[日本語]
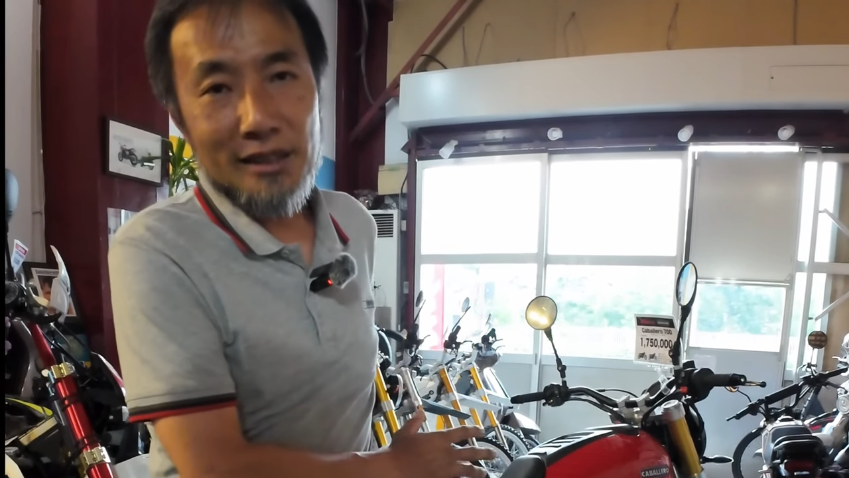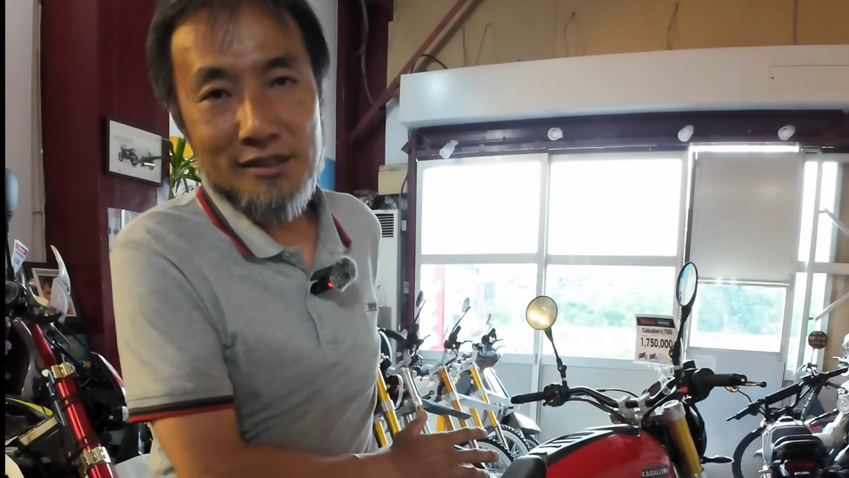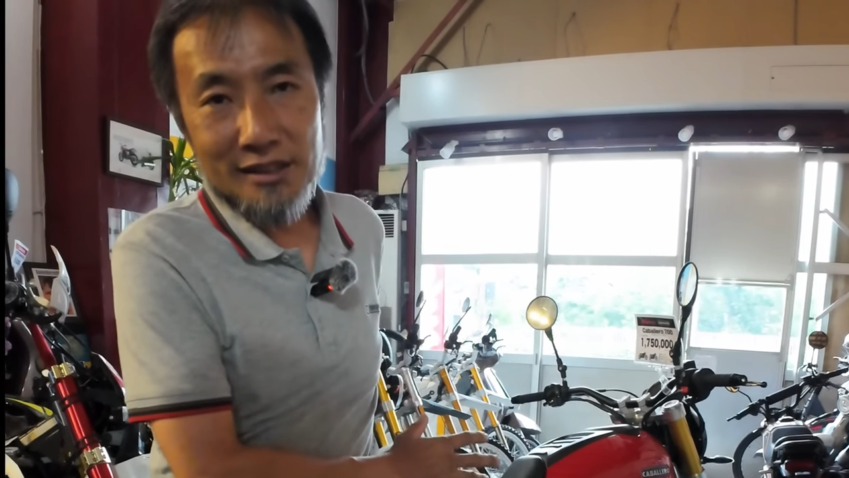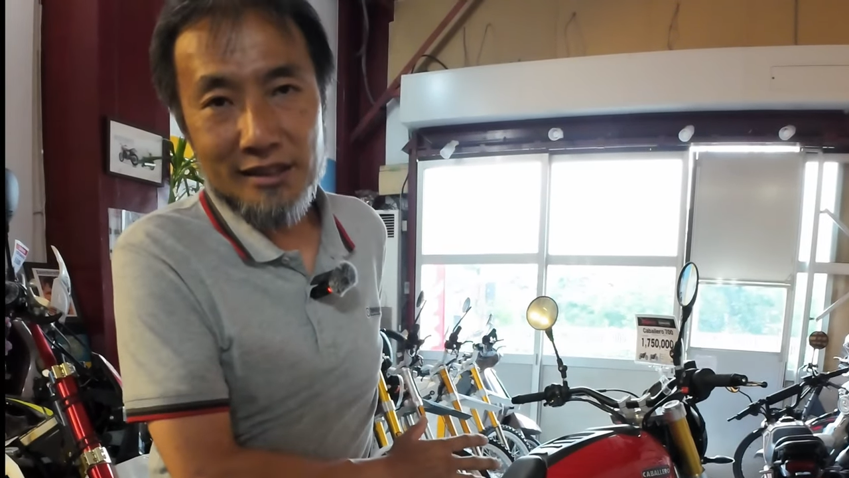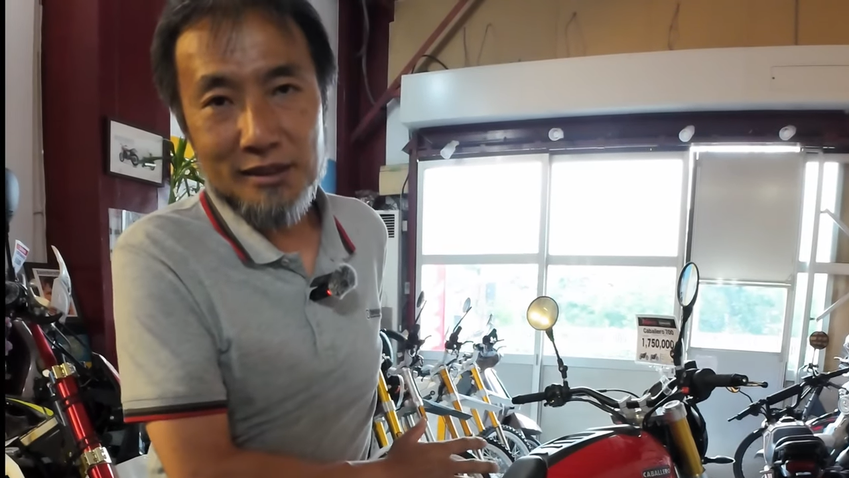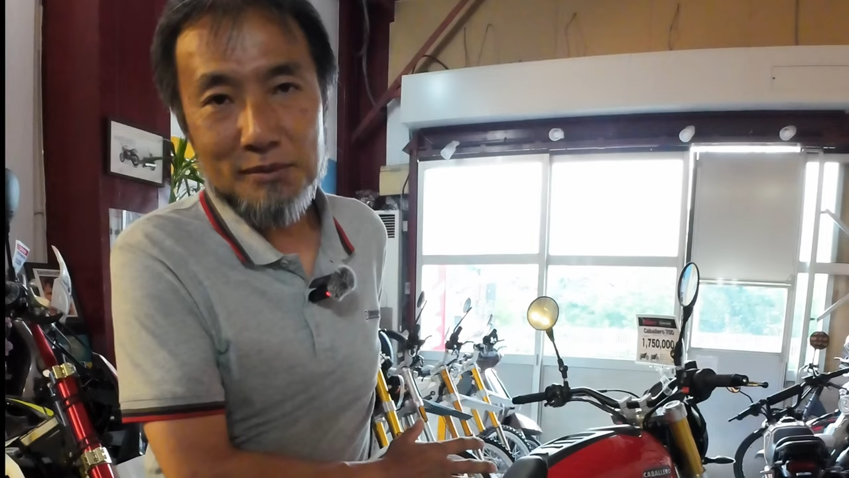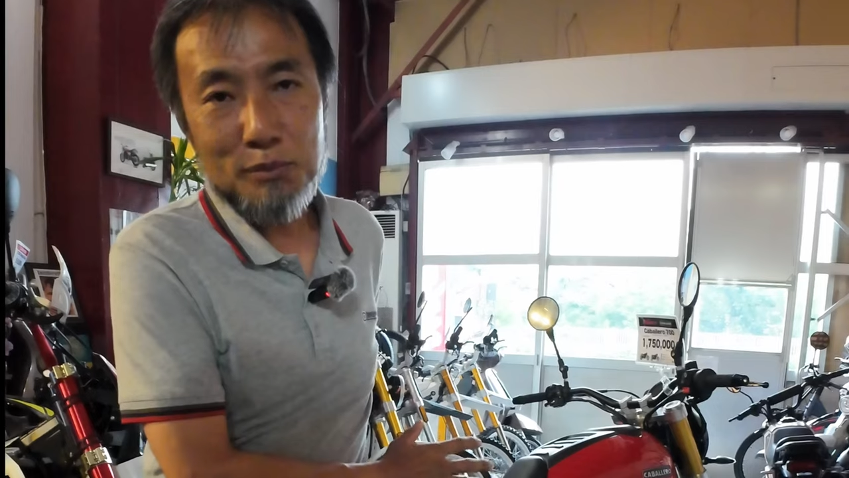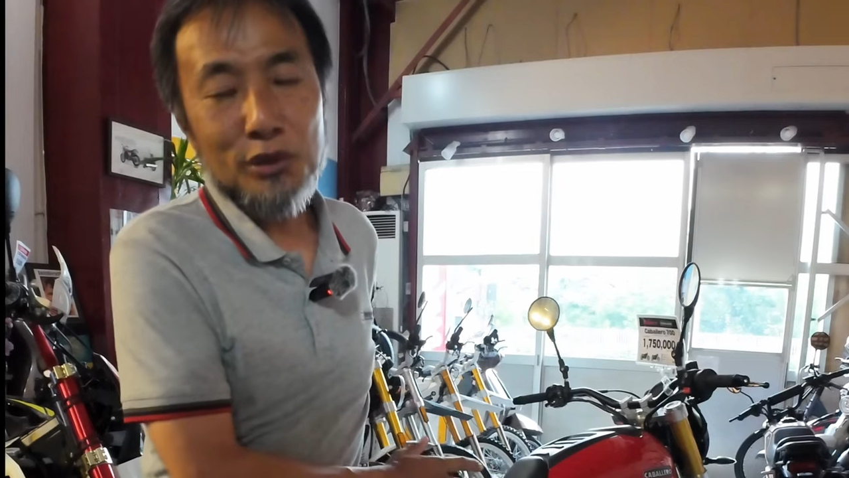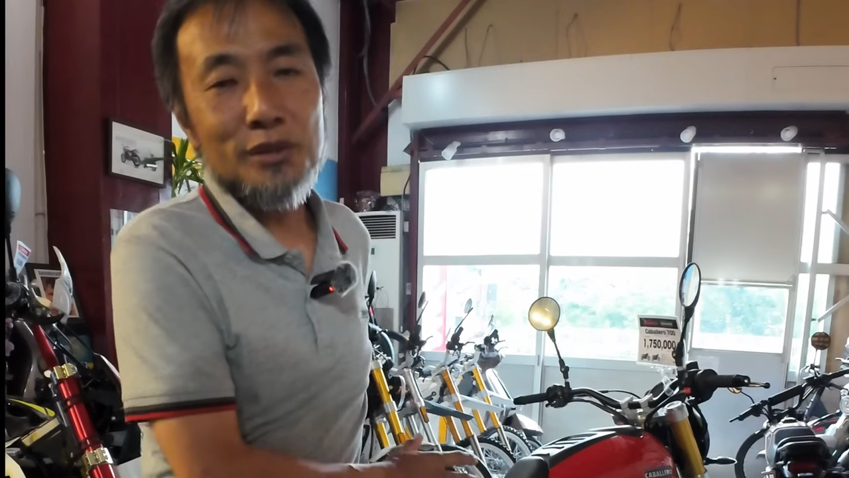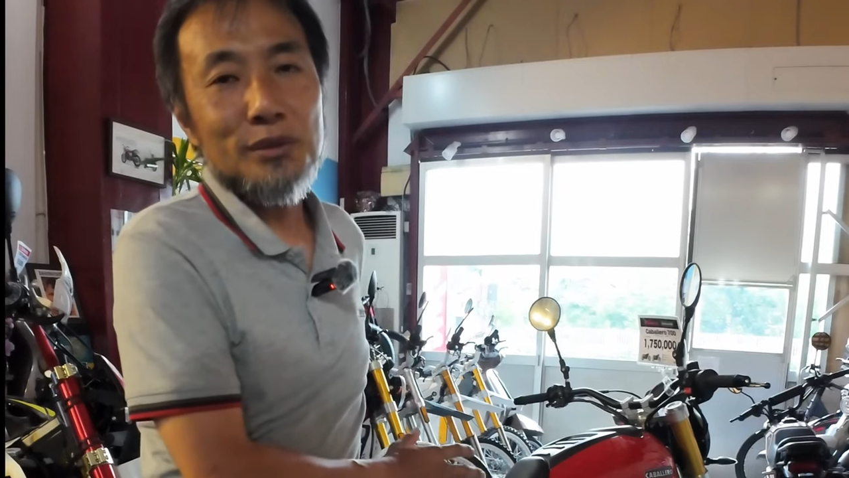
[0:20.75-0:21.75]
大事な
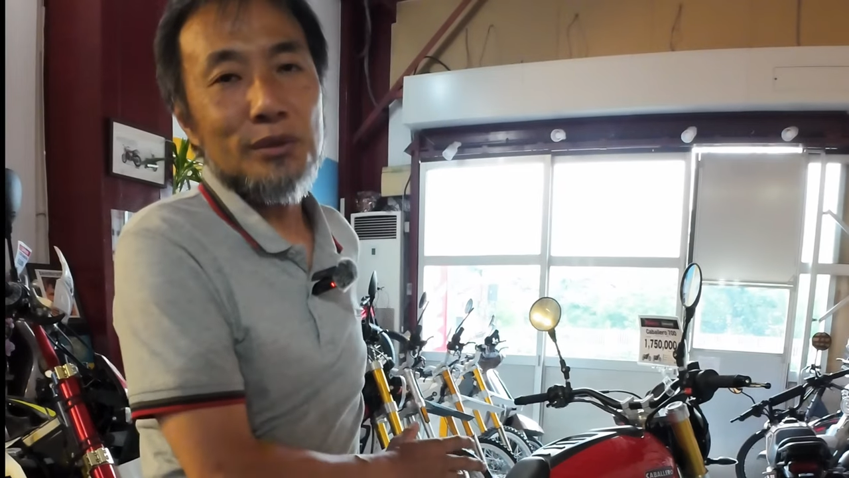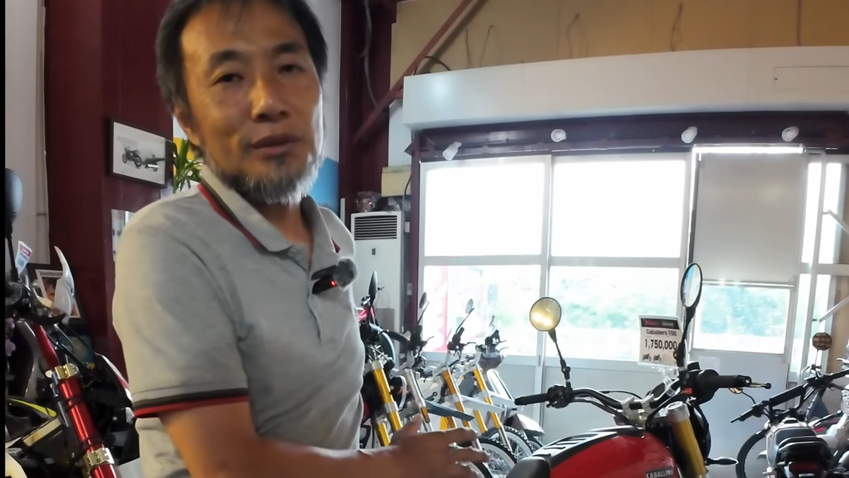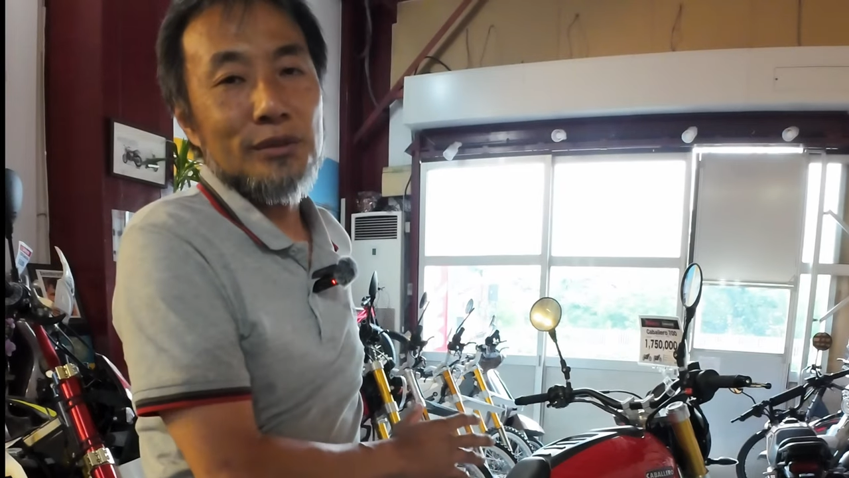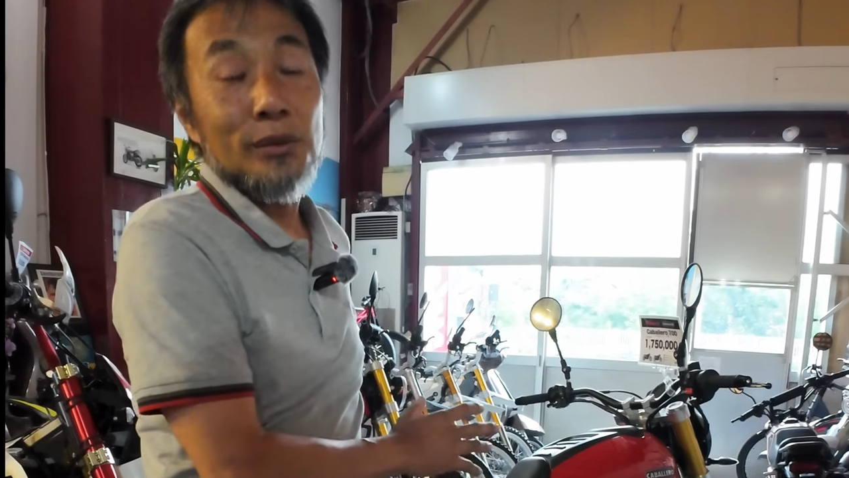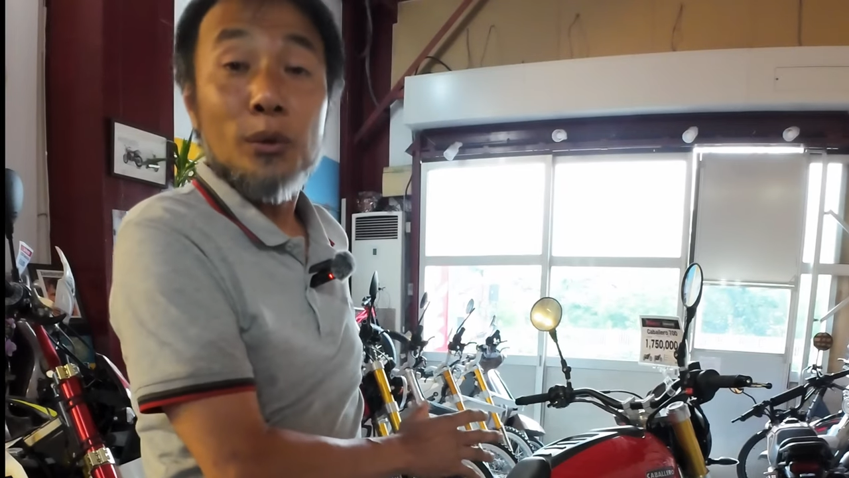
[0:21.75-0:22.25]
ポイント